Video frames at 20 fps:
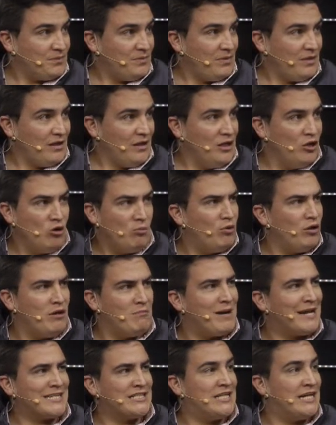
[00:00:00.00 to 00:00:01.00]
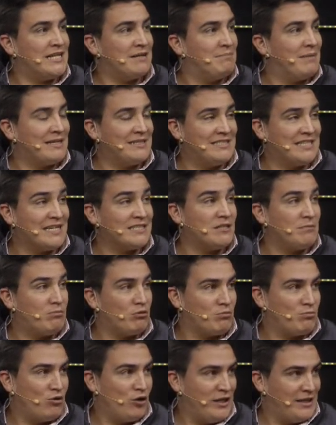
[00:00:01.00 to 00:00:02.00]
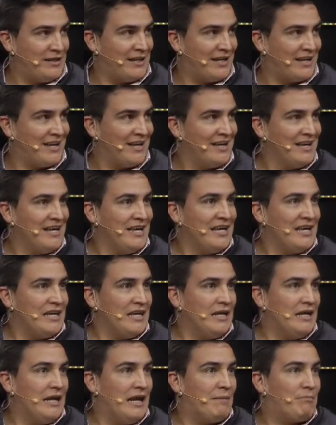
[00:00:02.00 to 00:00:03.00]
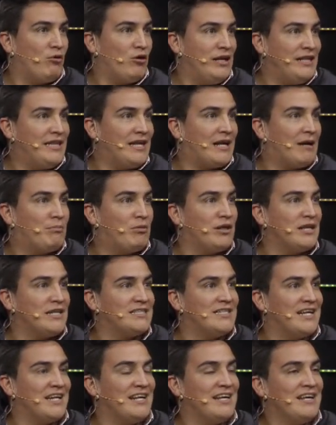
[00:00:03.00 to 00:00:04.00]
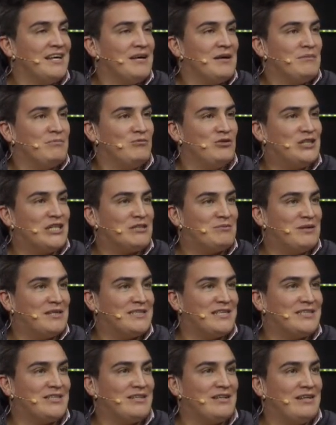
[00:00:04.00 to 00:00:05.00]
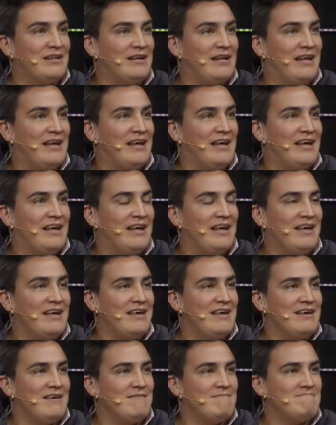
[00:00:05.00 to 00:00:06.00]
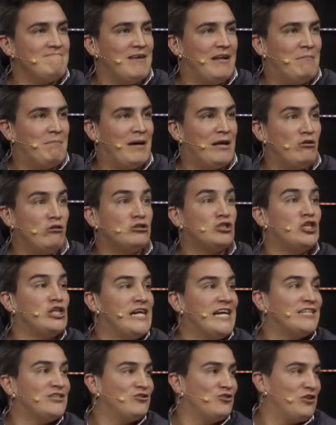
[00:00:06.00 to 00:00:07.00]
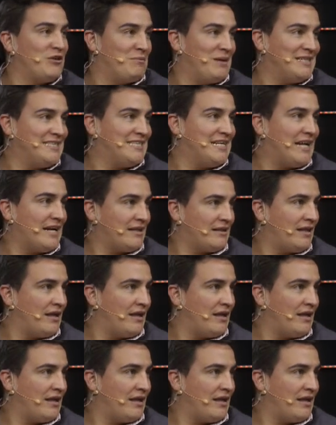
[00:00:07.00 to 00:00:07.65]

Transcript: y no puede mancharse por política. Y la política puede ser muchas veces eh, el mayor riesgo de mancharte